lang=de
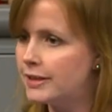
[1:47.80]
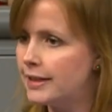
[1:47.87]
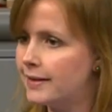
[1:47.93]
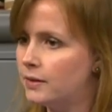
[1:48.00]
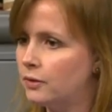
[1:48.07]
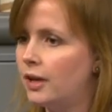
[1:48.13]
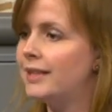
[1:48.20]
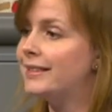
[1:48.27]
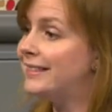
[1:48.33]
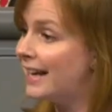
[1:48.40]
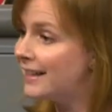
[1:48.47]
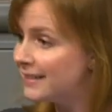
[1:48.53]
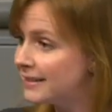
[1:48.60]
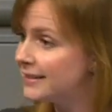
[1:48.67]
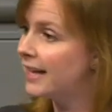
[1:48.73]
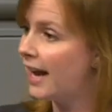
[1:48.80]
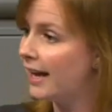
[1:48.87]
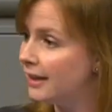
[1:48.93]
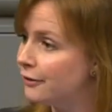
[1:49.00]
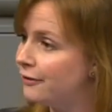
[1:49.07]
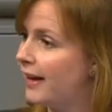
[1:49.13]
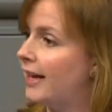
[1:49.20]
wird dazu noch, das sind
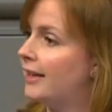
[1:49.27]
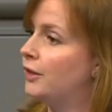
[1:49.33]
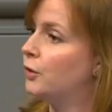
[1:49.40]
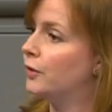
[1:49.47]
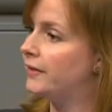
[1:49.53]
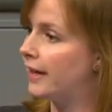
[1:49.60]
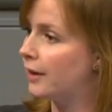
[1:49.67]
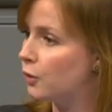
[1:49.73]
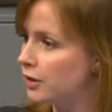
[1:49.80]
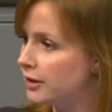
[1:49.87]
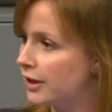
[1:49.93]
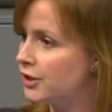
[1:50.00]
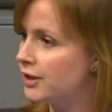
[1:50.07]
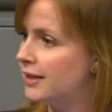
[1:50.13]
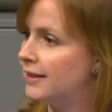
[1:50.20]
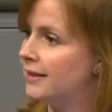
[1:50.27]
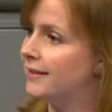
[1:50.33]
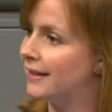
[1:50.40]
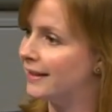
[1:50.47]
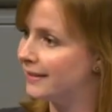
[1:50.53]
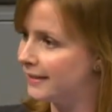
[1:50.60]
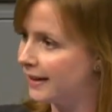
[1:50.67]
keine Fake News. Der Unterschied
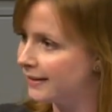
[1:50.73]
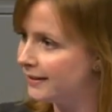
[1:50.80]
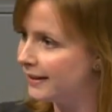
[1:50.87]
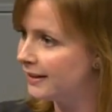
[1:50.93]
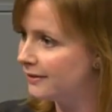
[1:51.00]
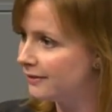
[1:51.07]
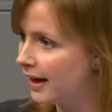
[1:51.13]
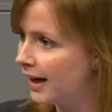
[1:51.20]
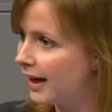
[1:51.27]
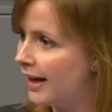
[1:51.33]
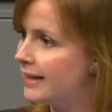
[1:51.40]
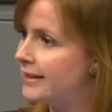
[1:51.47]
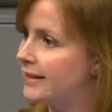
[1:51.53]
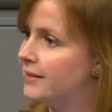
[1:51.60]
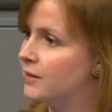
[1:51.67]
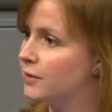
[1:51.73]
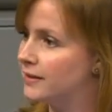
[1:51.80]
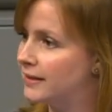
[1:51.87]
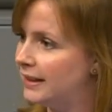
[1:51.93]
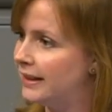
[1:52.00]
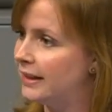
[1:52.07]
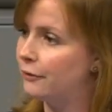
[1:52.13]
ist, dass das hier die Wahrheit ist und
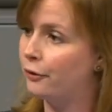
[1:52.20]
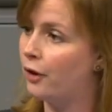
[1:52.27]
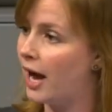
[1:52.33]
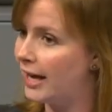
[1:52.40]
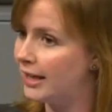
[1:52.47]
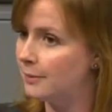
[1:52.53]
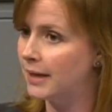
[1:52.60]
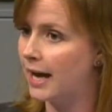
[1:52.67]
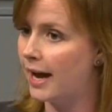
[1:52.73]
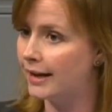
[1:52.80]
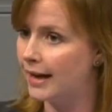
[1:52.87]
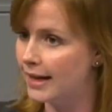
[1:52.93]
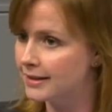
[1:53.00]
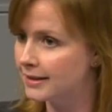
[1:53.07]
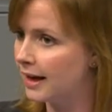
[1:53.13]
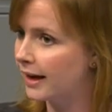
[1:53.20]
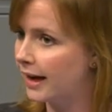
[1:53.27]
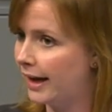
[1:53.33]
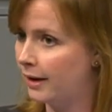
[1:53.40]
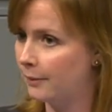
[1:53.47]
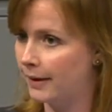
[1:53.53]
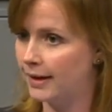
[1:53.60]
Sie hier vor einem Jahr einen Antrag
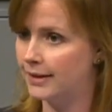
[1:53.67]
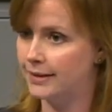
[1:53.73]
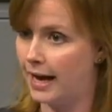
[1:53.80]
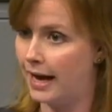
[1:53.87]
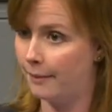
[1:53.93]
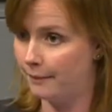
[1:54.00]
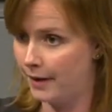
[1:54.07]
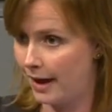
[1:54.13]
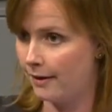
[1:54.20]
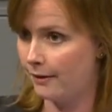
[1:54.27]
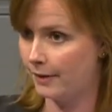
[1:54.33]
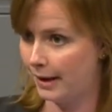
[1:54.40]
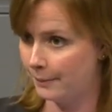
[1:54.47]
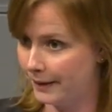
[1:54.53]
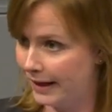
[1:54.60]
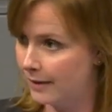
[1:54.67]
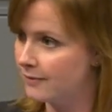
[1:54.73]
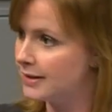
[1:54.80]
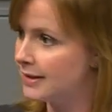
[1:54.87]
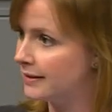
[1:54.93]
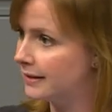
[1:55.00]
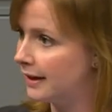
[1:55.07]
eingebracht haben. Herr, Herr Brehm
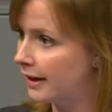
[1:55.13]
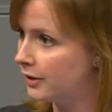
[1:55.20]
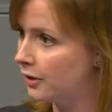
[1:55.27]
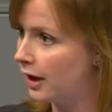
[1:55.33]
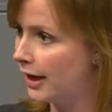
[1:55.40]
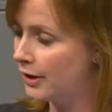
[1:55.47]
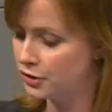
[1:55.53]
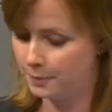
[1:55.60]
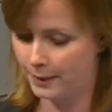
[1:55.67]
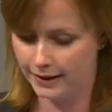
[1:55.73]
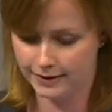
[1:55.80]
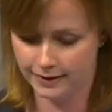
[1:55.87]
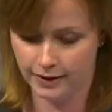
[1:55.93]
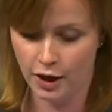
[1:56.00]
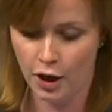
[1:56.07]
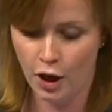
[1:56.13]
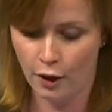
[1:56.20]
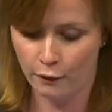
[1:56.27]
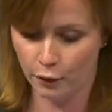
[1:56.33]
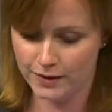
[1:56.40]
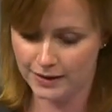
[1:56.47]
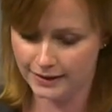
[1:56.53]
wird das gleich noch ansprechen,
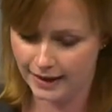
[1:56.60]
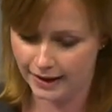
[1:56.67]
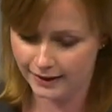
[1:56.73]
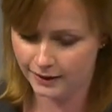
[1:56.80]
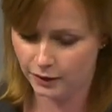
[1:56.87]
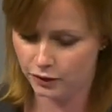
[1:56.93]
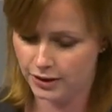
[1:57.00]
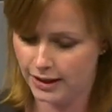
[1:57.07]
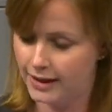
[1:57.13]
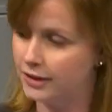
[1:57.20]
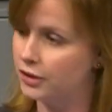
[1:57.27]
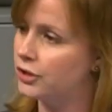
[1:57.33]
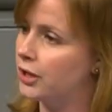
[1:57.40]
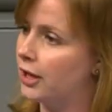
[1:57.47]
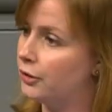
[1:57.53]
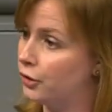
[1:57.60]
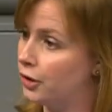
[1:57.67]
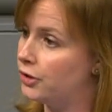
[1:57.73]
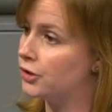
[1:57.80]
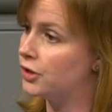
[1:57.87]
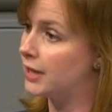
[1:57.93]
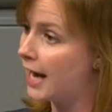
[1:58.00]
wo Sie Dennis Hugel die Sto
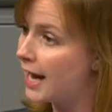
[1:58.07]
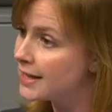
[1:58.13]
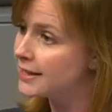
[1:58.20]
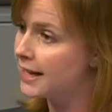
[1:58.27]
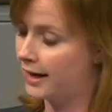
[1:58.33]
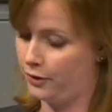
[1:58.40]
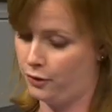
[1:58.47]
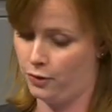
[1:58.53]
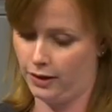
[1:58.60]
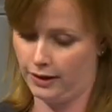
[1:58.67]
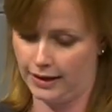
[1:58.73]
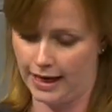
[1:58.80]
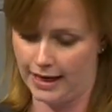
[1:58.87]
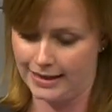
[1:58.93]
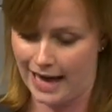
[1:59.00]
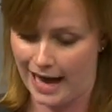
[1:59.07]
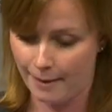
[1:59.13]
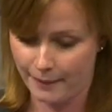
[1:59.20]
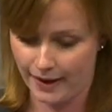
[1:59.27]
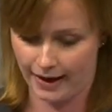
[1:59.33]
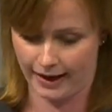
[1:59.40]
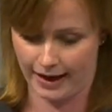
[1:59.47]
deutsche Staatsangehörigkeit
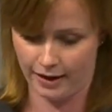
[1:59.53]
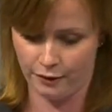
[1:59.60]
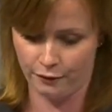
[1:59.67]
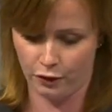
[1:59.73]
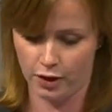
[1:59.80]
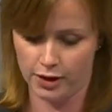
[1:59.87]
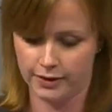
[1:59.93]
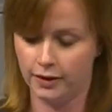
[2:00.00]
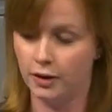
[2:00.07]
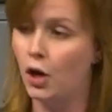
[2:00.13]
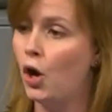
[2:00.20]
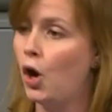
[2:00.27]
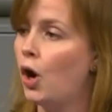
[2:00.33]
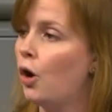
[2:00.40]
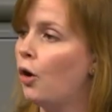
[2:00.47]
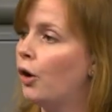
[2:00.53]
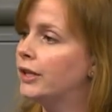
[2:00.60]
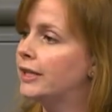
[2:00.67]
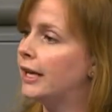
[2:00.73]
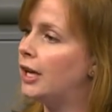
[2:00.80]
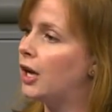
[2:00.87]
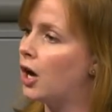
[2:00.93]
aberkennen wollten
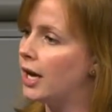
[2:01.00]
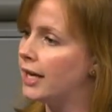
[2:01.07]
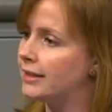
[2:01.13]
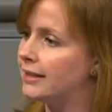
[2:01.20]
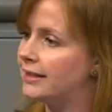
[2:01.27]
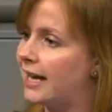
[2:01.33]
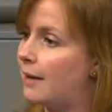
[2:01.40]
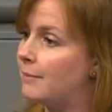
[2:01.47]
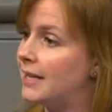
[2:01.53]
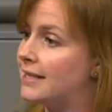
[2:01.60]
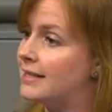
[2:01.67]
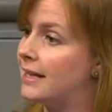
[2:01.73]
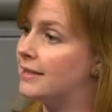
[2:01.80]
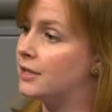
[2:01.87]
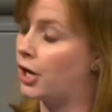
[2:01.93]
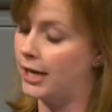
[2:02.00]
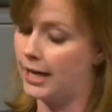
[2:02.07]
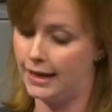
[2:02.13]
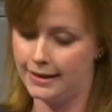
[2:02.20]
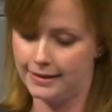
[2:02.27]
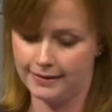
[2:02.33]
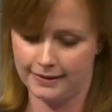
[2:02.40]
und geleugnet haben, dass er
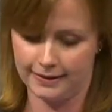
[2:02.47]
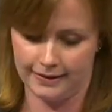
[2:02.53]
Journalist